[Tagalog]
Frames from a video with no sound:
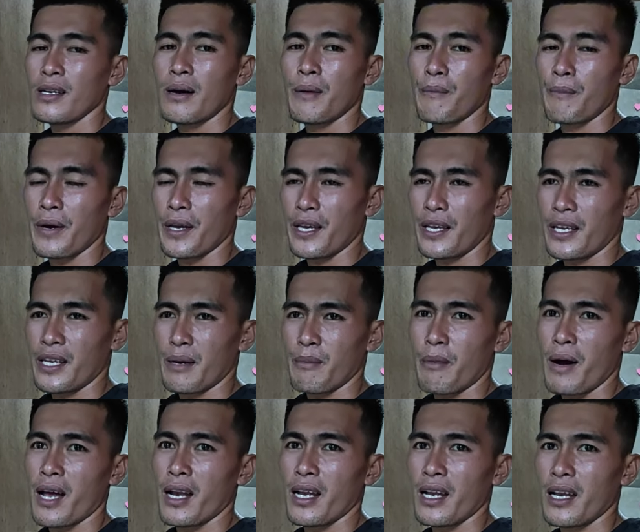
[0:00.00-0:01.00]
May
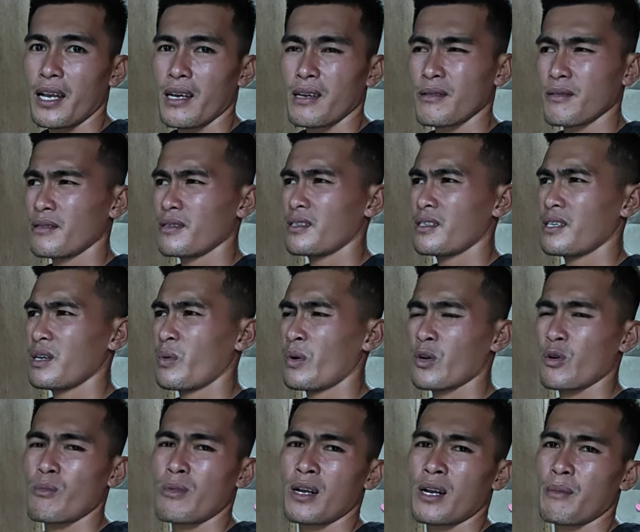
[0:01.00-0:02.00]
nabali na. Ewan
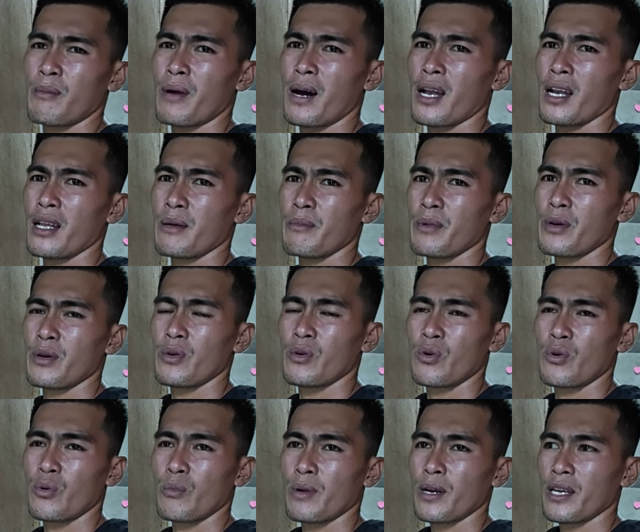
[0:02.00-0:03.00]
ko ba nabali ba?
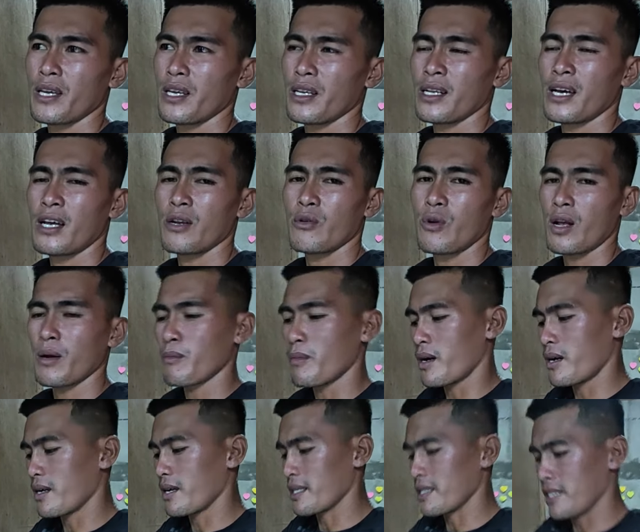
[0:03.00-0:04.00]
o may ano lang
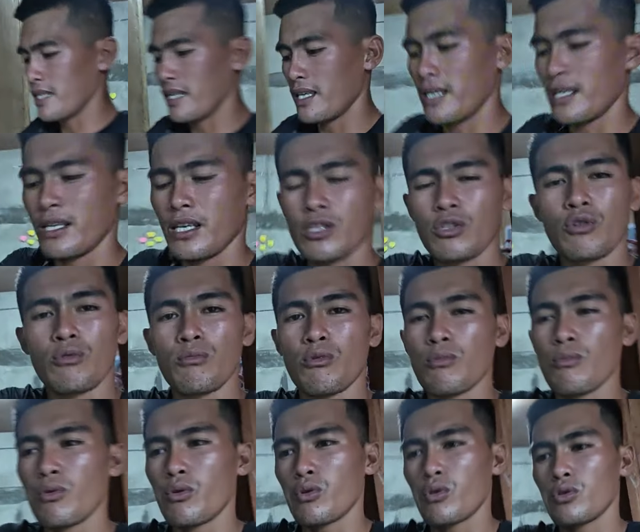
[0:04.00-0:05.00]
ba? Kasi dito
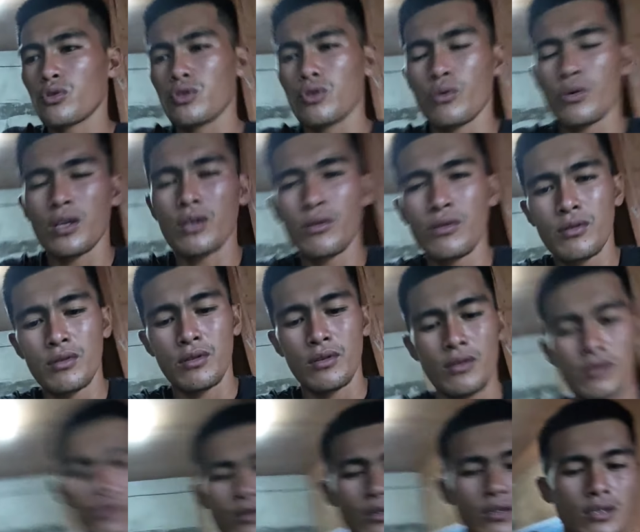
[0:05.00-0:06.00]
bumurot yung ano,
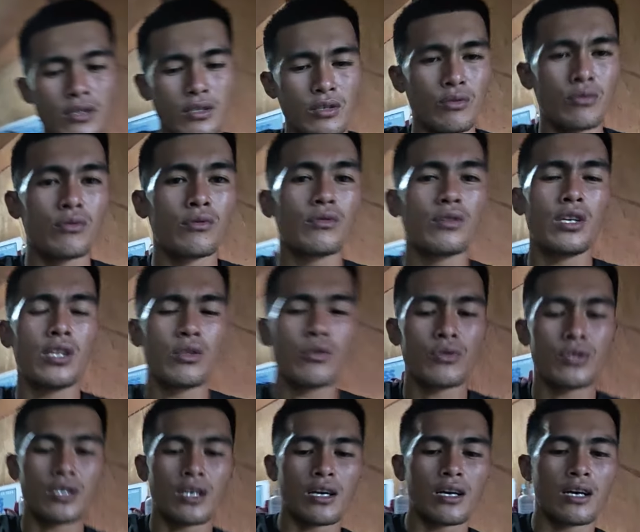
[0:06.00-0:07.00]
yung dito
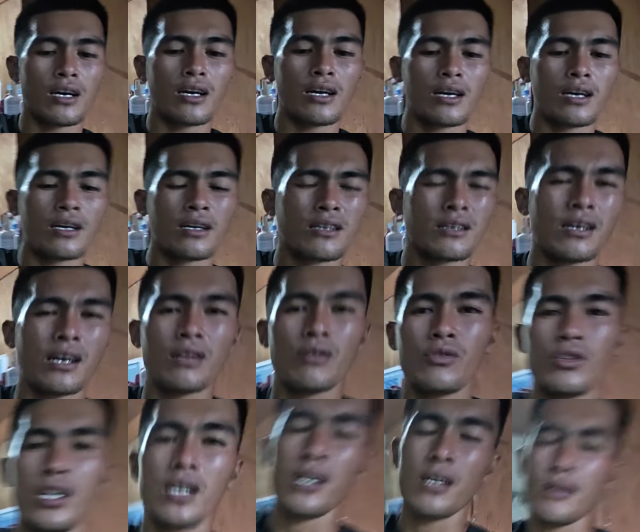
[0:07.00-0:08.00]
sa ano
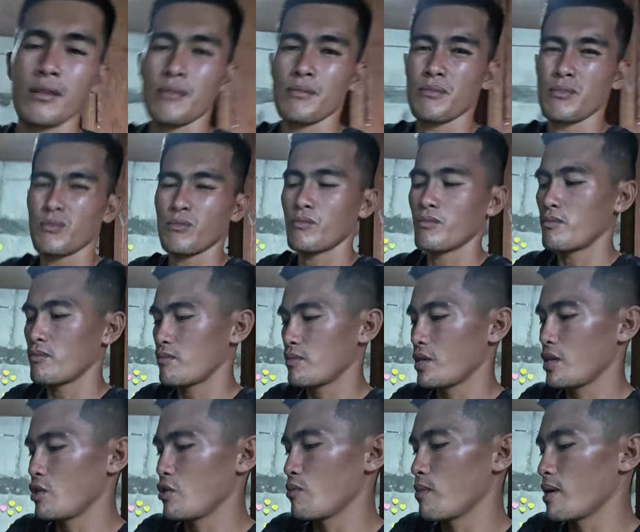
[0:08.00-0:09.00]
niya,
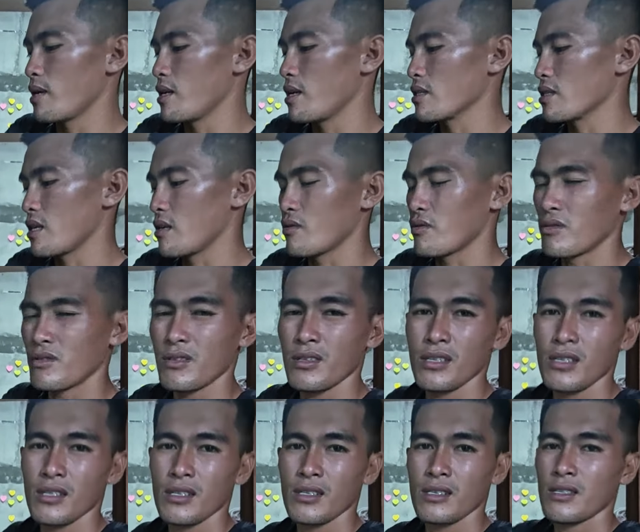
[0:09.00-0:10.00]
dito banda sa ano.
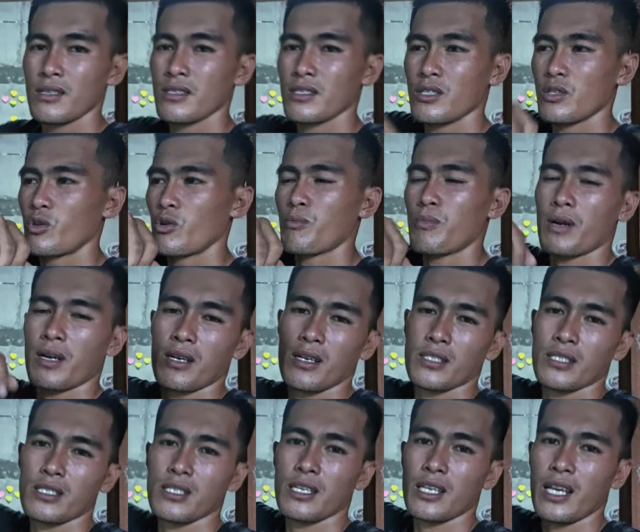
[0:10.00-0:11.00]
Siguro pag
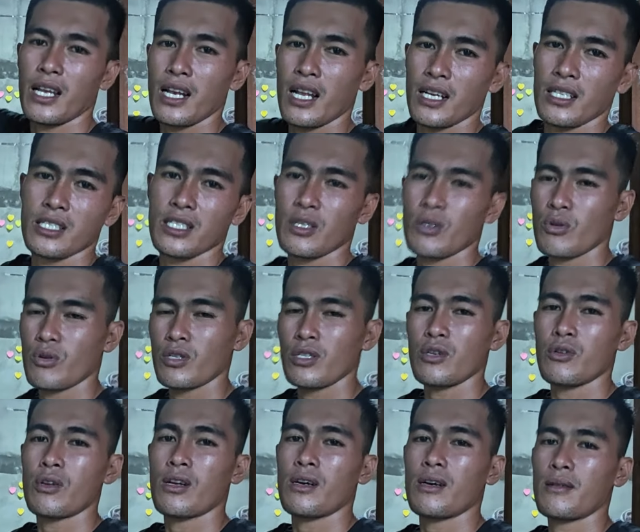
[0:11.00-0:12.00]
ilag siguro
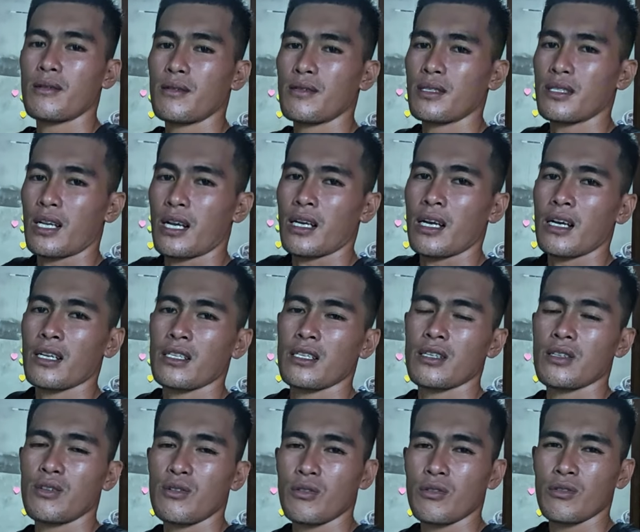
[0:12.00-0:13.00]
niya na sagang
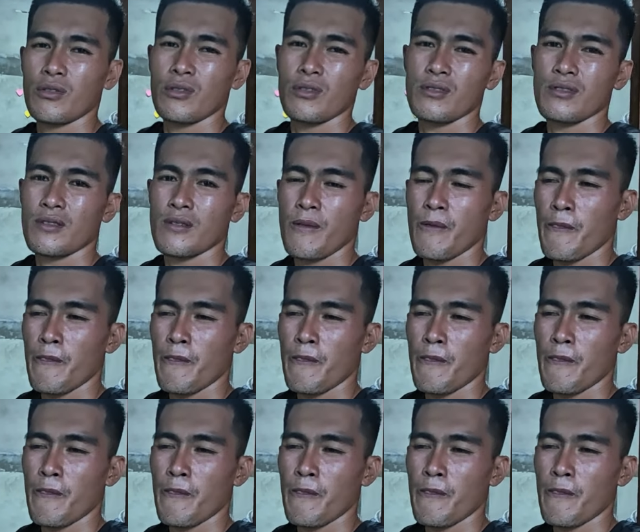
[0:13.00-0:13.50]
niya yung